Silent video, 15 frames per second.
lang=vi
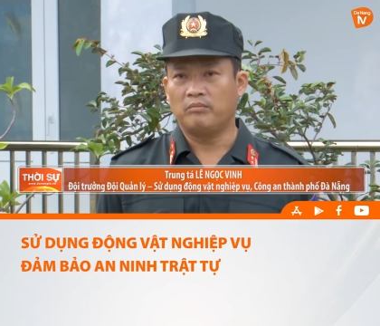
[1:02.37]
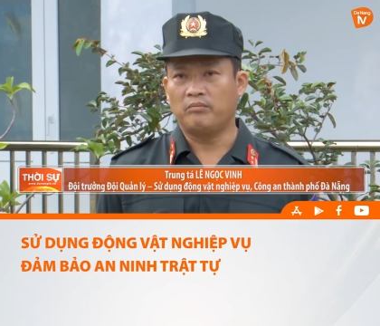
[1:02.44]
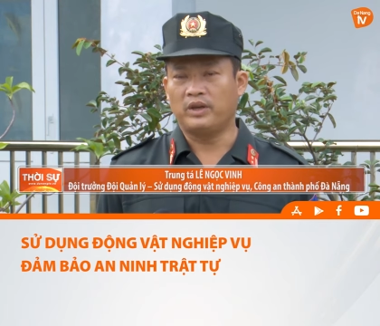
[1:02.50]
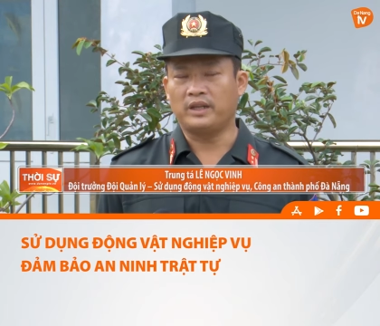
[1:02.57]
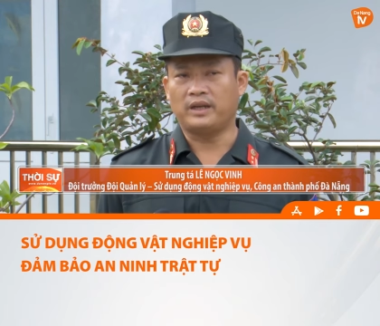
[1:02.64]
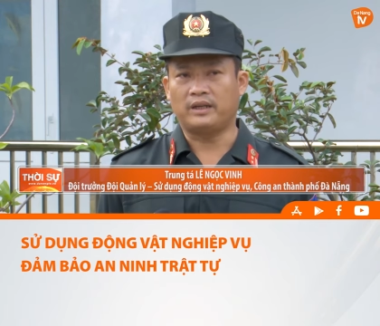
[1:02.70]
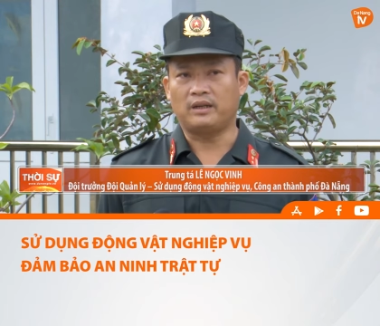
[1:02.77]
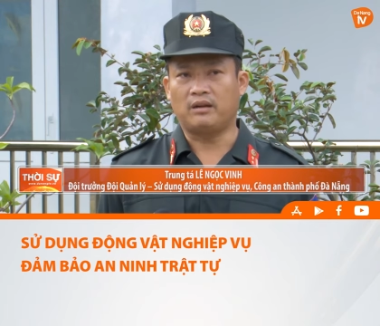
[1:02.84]

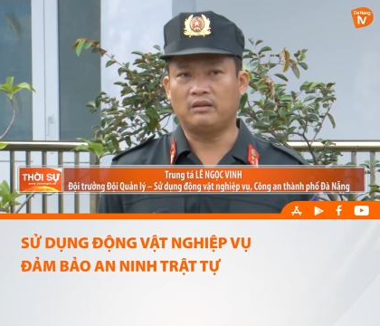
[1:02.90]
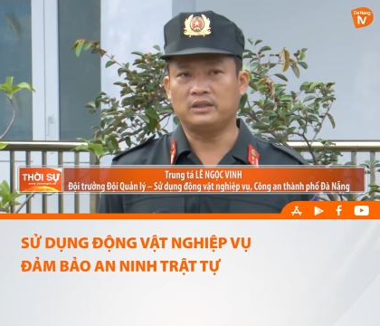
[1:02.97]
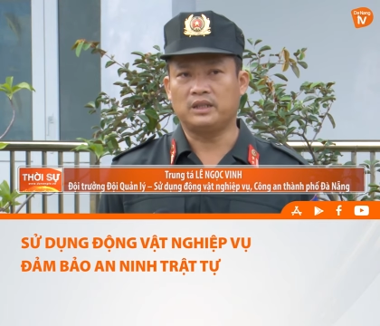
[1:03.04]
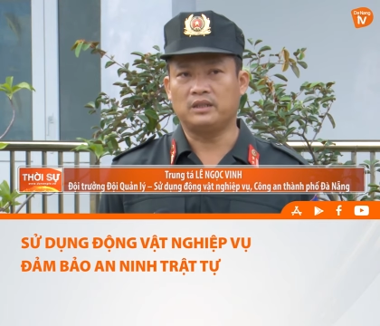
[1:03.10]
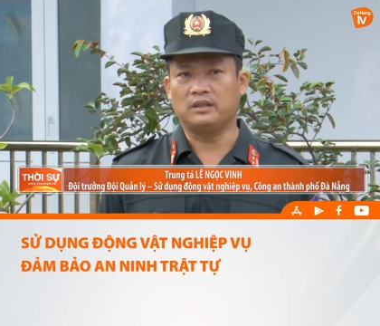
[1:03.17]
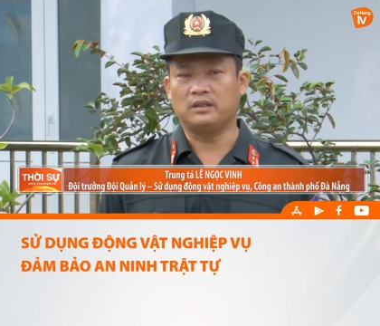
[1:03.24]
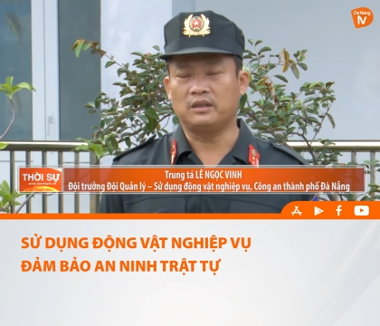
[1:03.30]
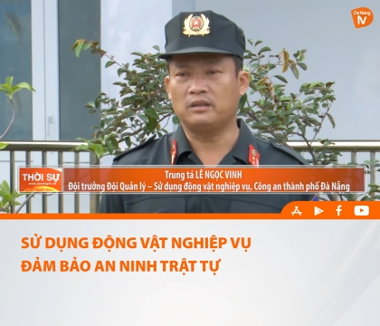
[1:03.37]
Bên cạnh đó
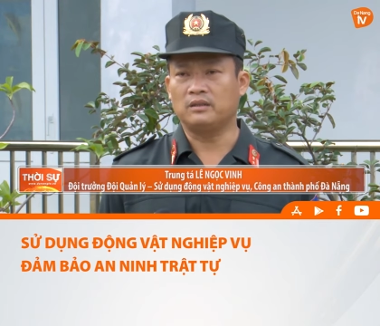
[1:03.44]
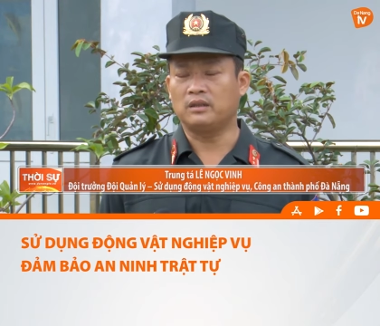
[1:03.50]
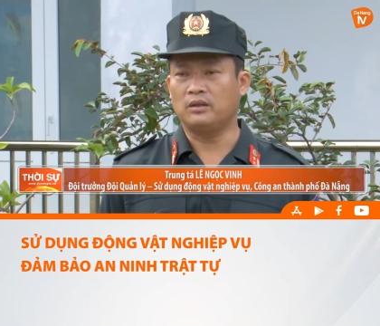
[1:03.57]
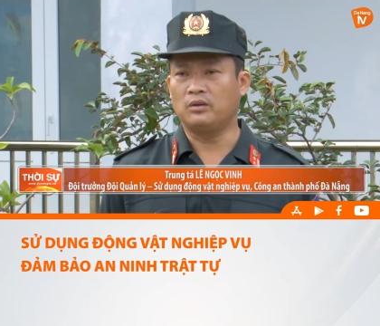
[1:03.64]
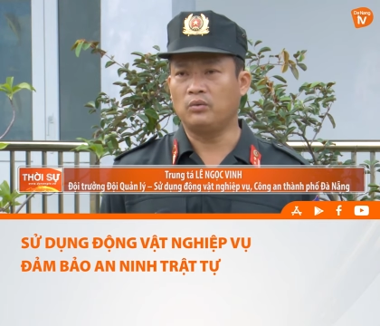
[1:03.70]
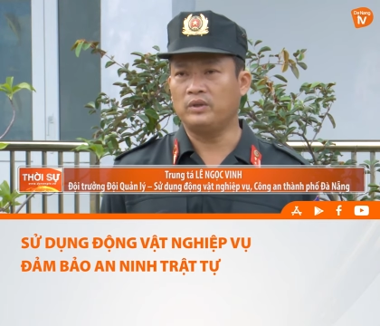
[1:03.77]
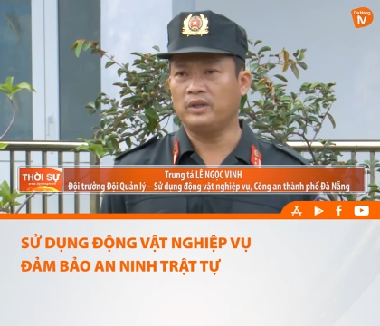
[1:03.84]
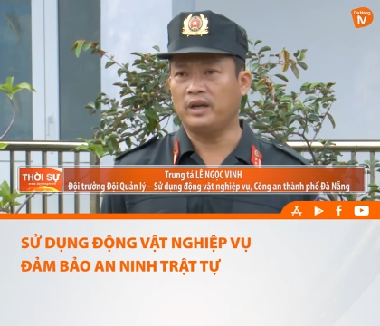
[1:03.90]
xây dựng những
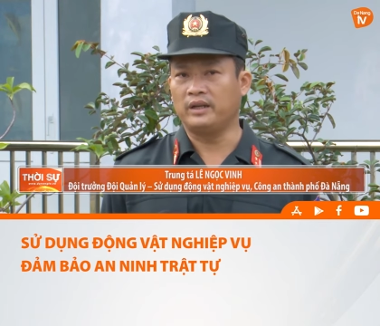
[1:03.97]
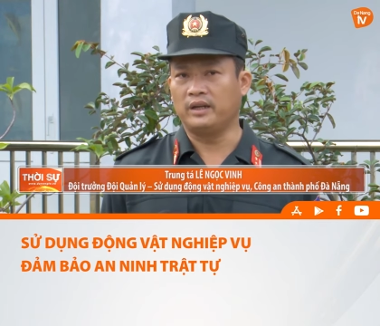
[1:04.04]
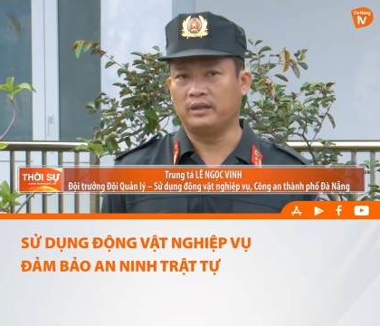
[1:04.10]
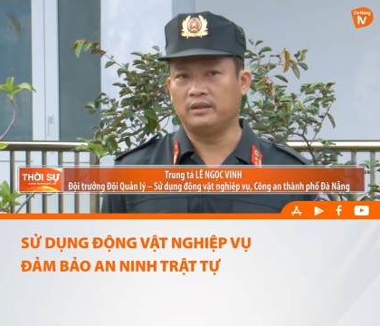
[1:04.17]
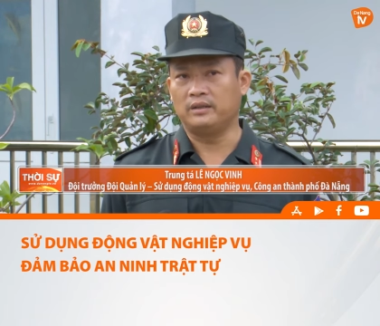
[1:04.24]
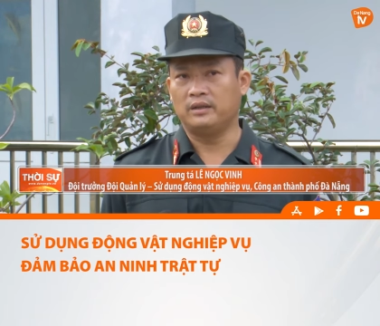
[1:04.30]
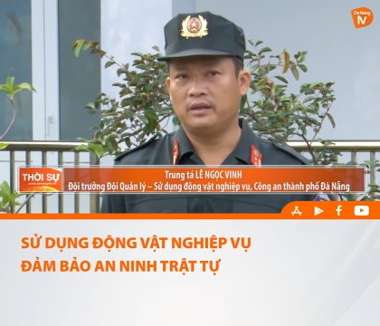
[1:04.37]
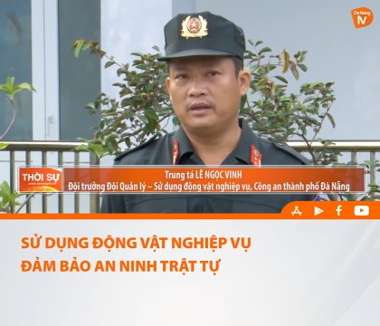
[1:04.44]
tình huống giả
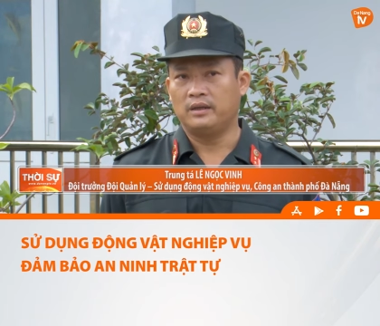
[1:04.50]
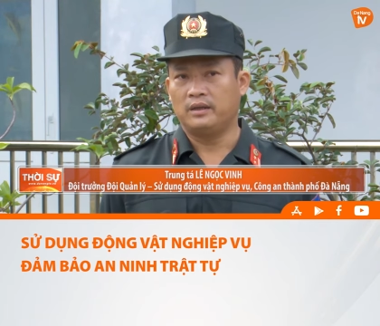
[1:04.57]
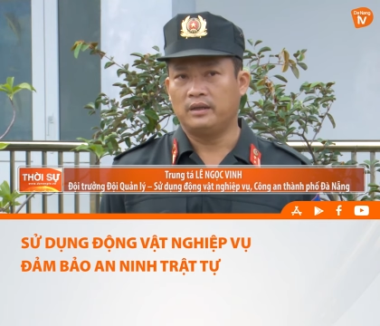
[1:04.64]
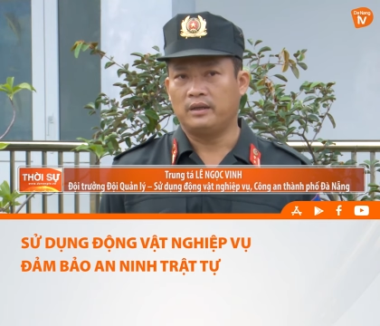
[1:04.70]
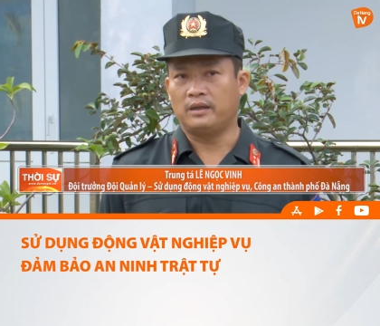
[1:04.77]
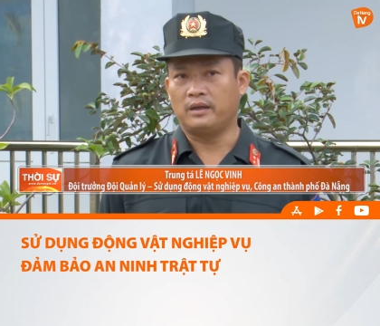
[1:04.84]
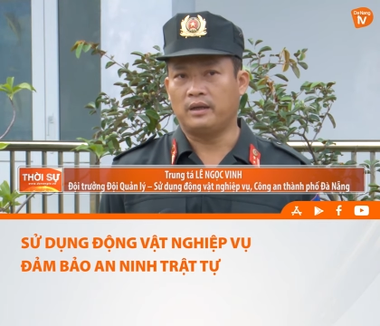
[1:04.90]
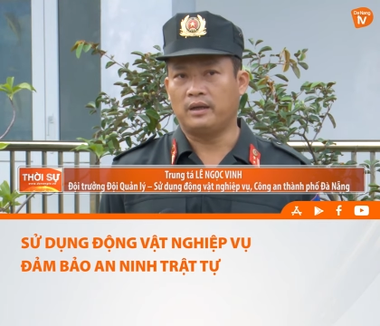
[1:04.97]
định
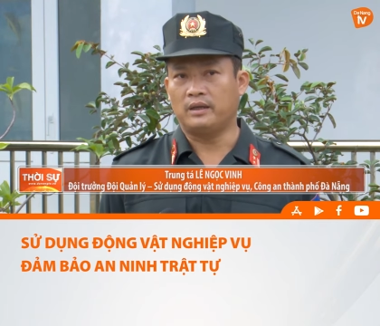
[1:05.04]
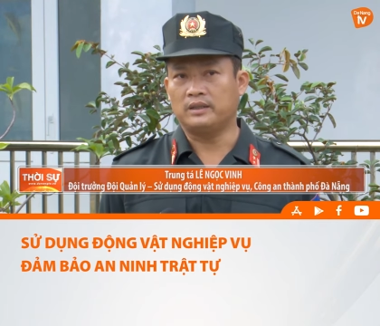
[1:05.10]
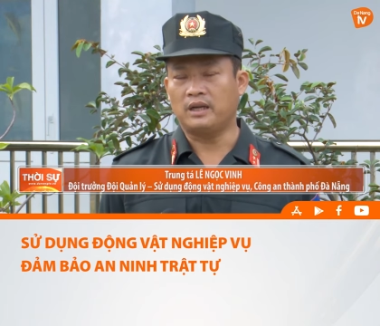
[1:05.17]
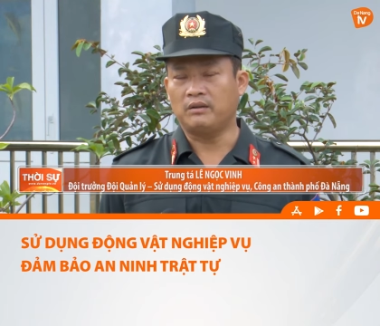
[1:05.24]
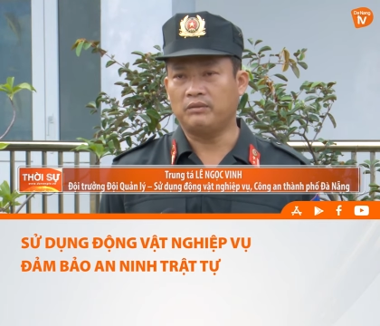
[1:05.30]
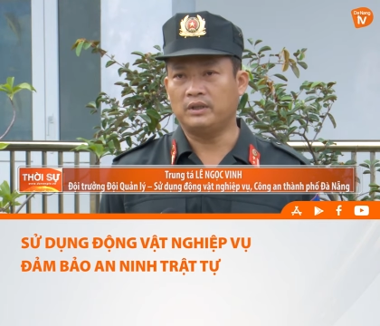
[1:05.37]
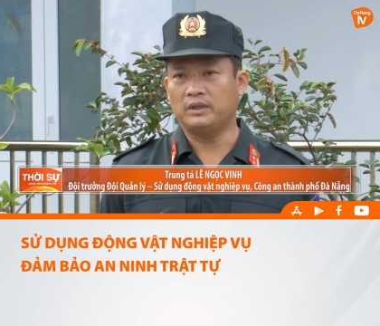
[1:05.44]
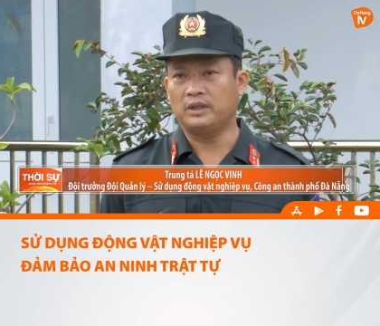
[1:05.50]
à,
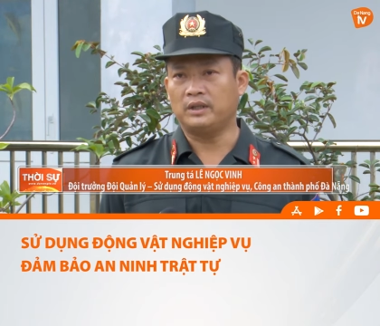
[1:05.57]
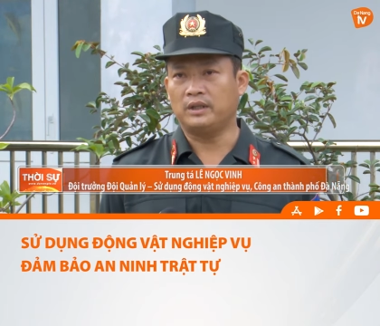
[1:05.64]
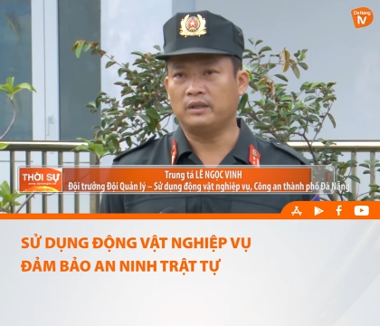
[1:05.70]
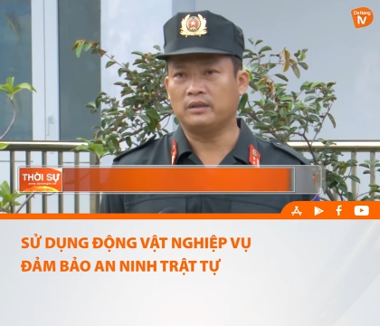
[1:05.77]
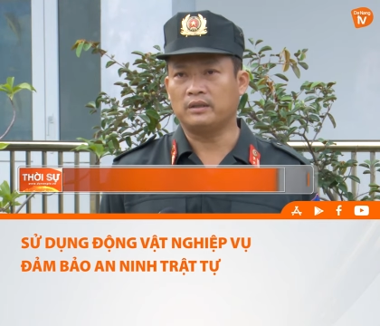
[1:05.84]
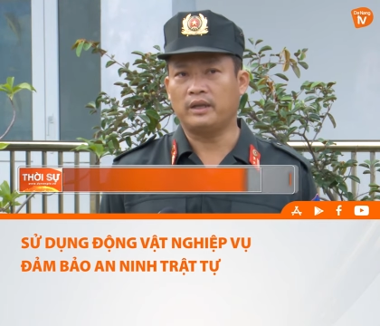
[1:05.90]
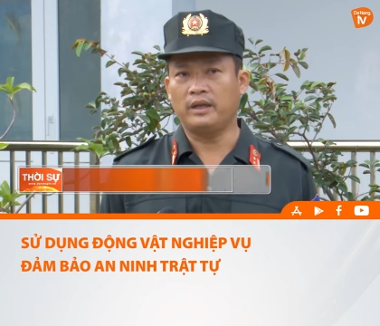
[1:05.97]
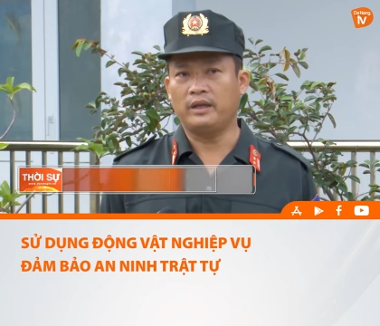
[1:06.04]
sát với tình hình
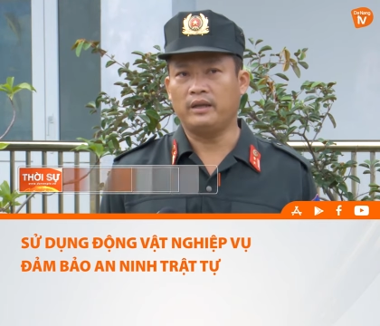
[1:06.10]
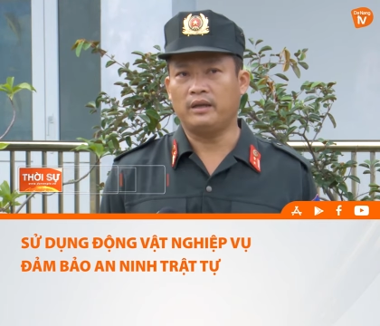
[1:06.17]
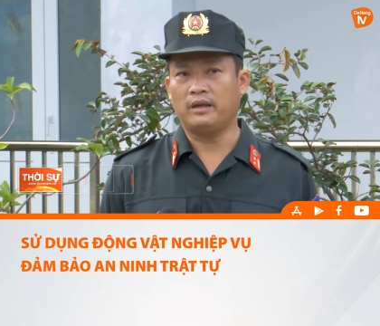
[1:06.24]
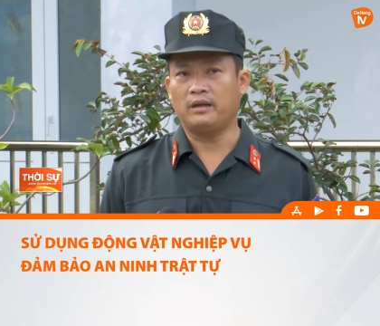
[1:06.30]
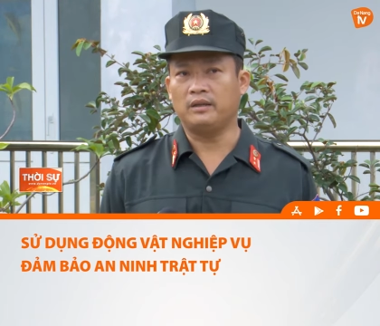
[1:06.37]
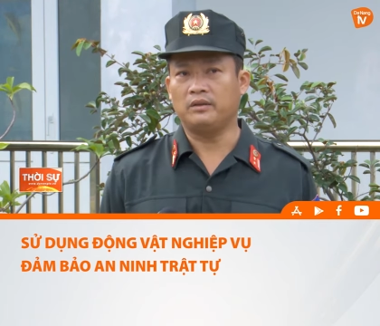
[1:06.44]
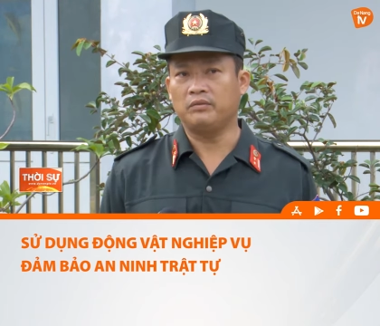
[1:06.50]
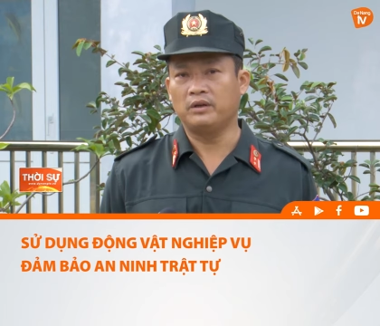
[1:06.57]
thực tế
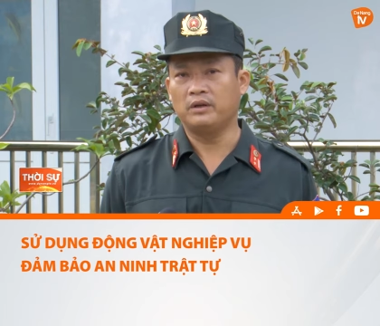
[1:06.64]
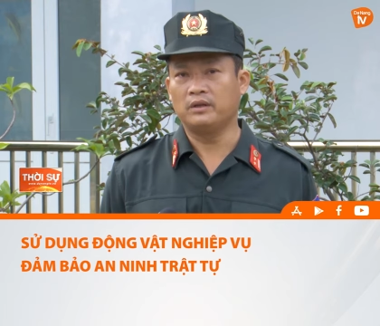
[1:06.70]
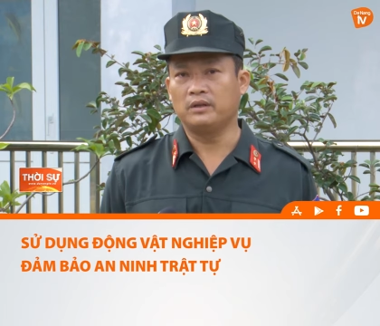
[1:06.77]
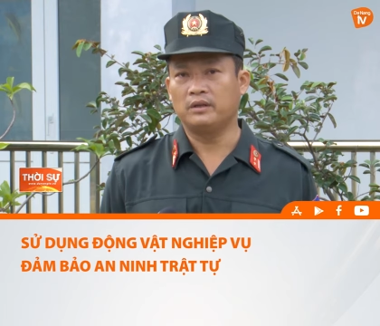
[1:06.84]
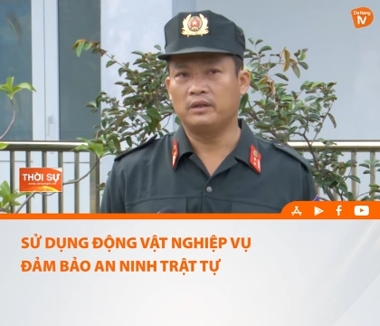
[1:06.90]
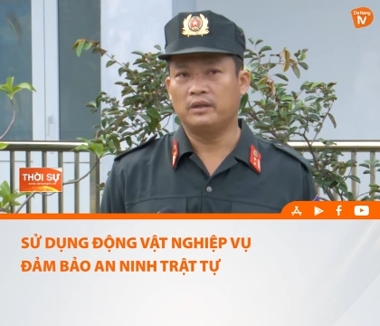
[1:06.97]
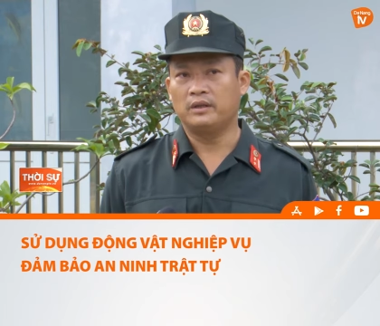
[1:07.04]
ở địa phương